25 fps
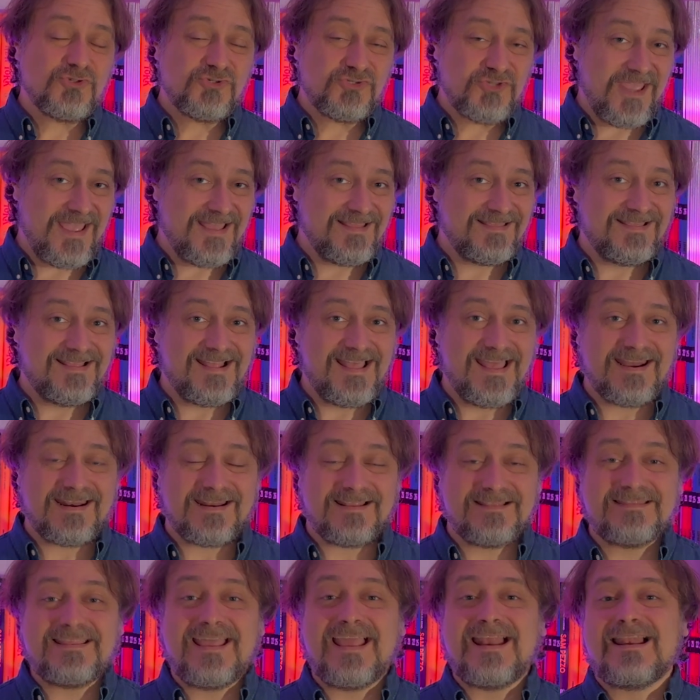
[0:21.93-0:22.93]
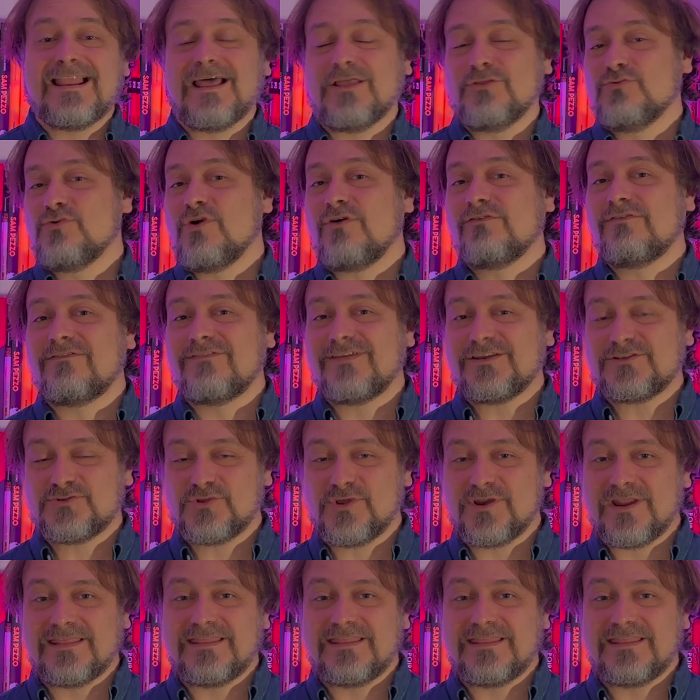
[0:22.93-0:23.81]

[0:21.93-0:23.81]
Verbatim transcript: Chandler nella nuova versione